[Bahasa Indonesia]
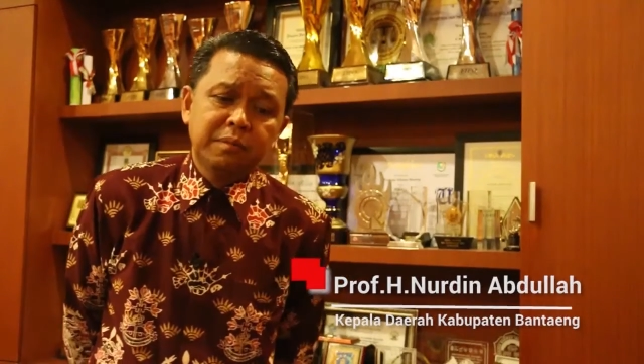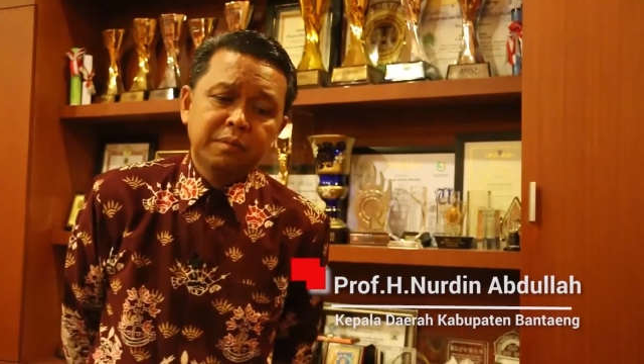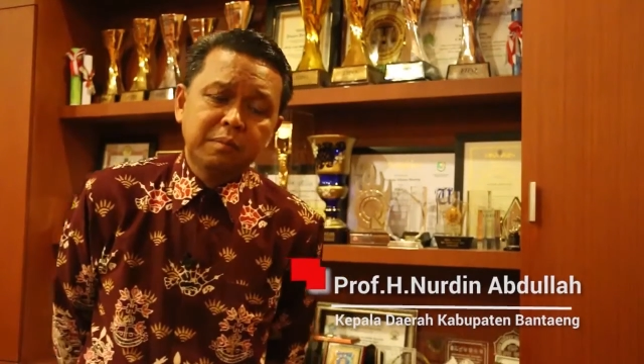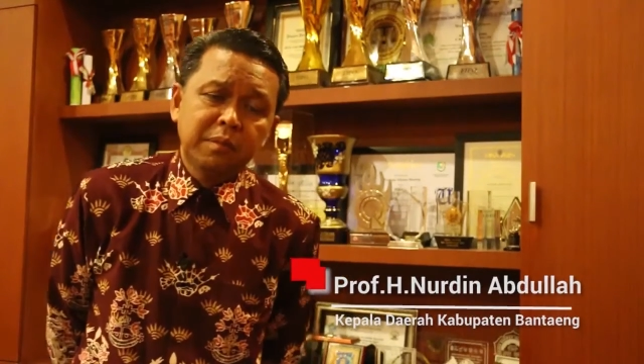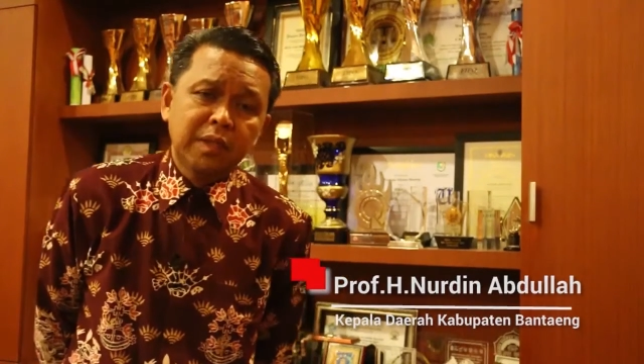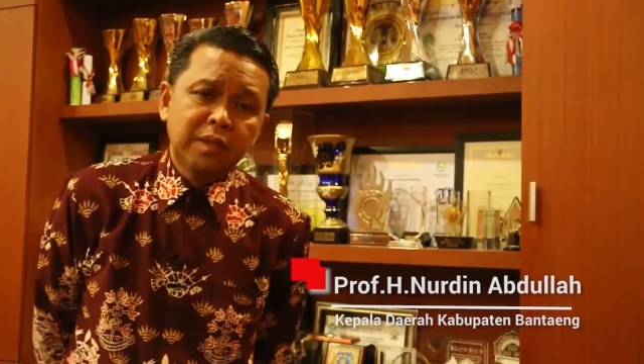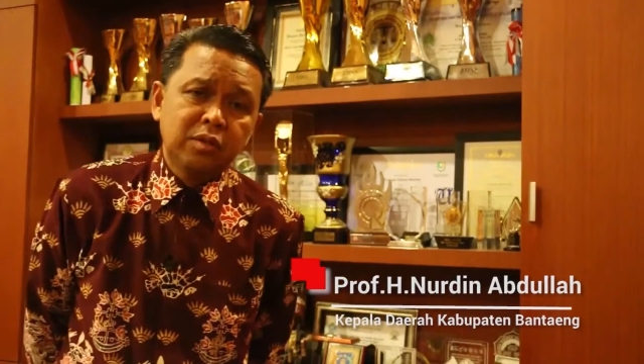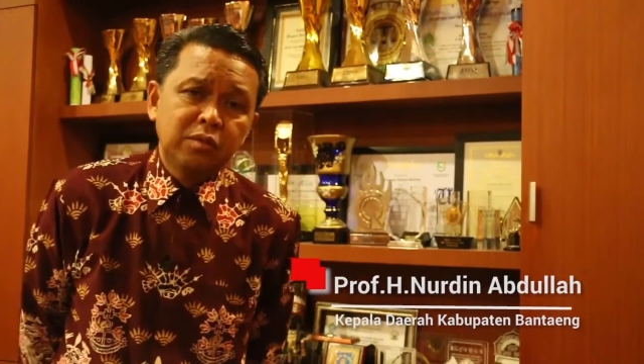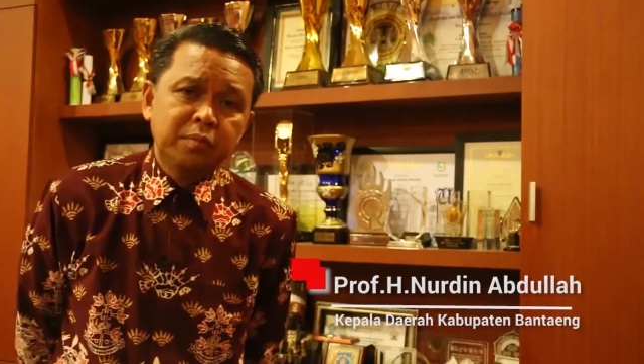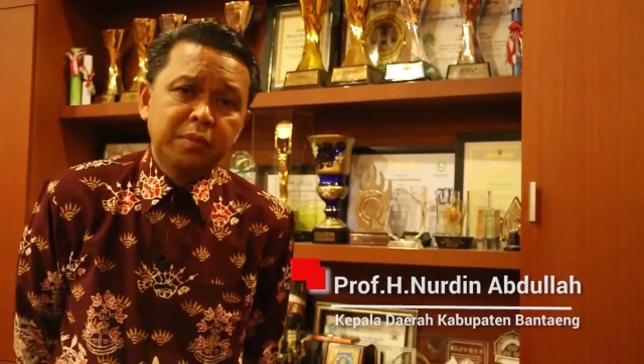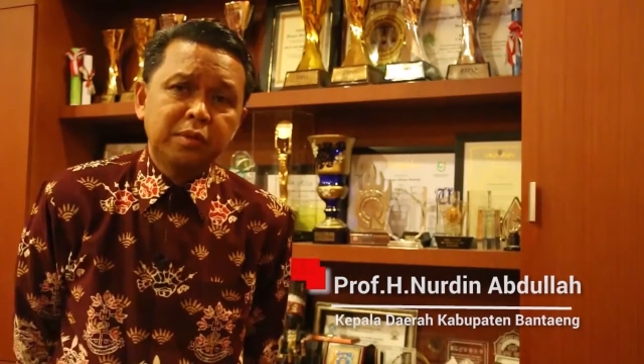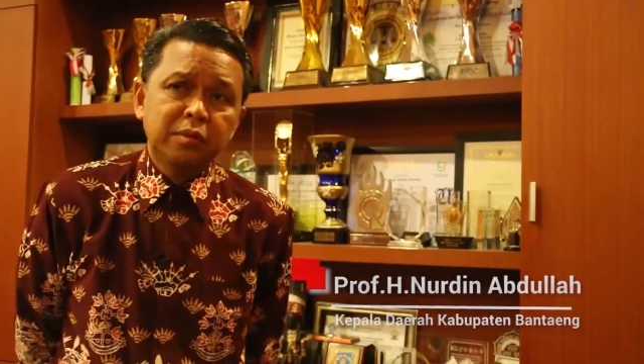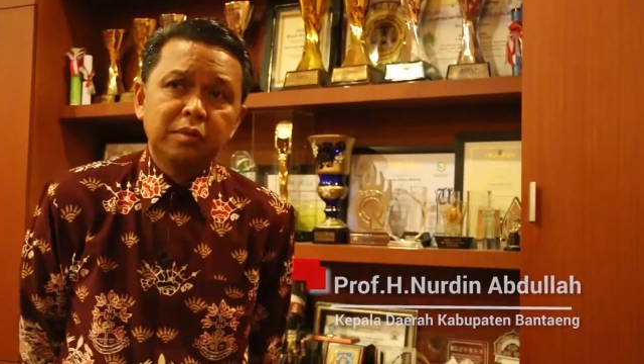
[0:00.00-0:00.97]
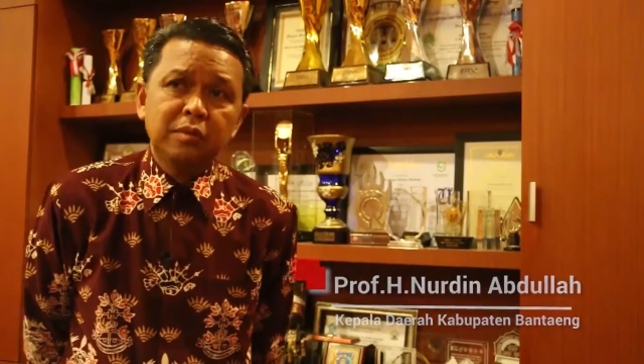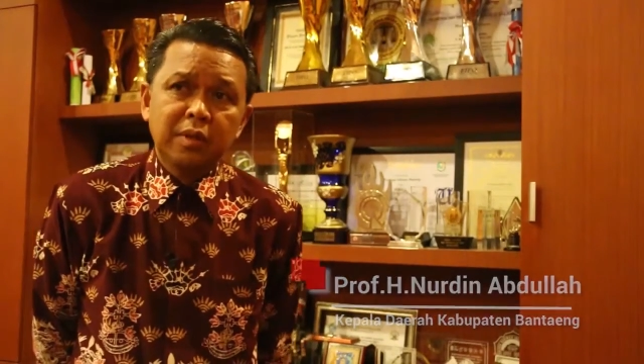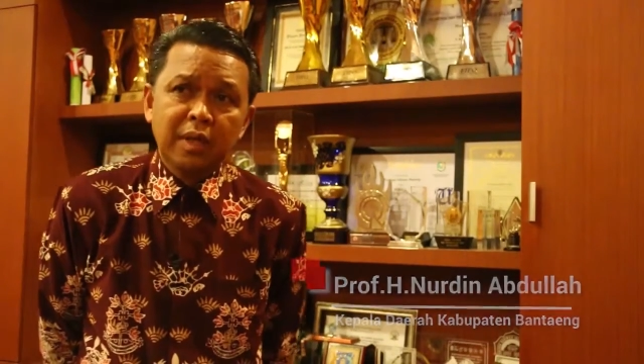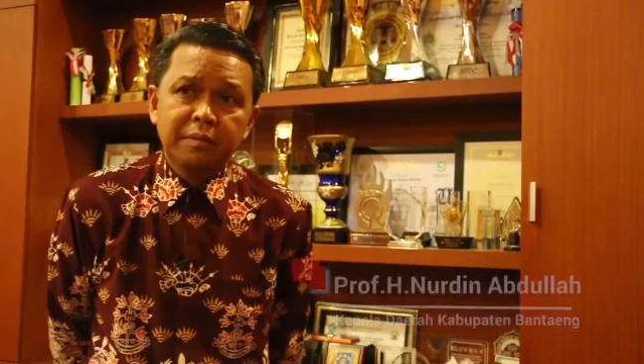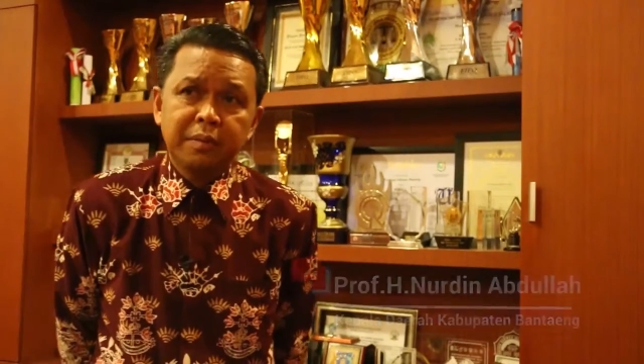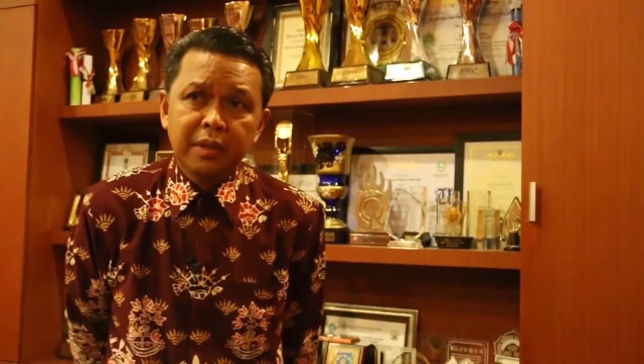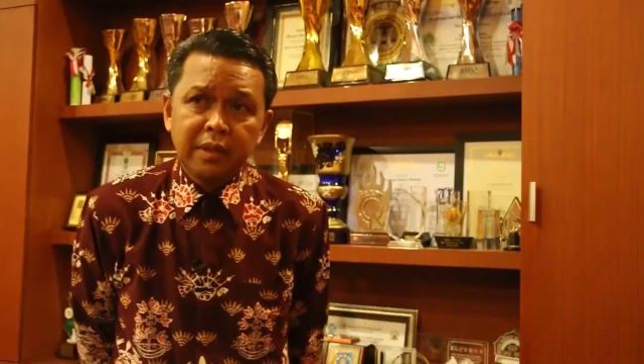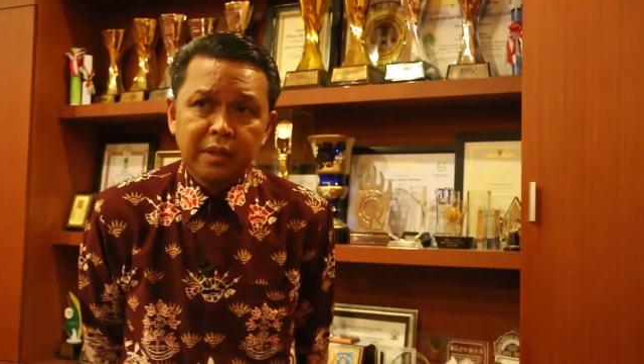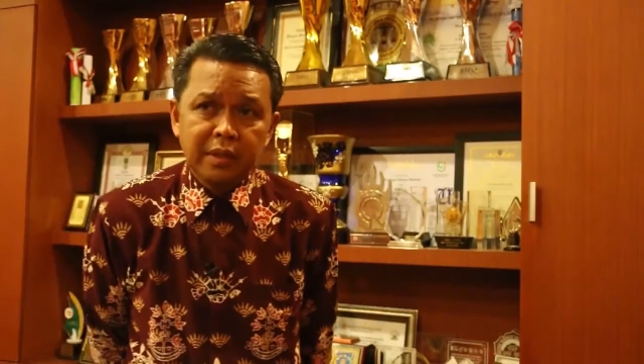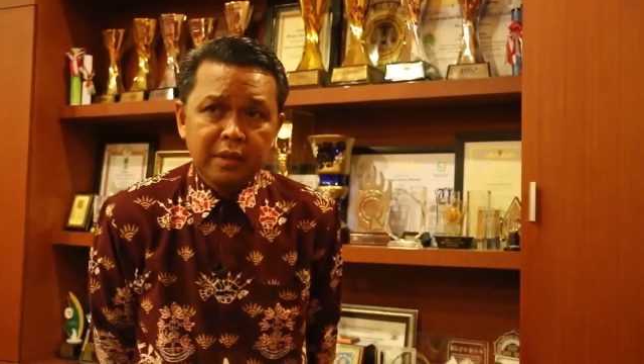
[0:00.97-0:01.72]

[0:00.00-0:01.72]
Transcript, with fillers: pembantu penyuluh KB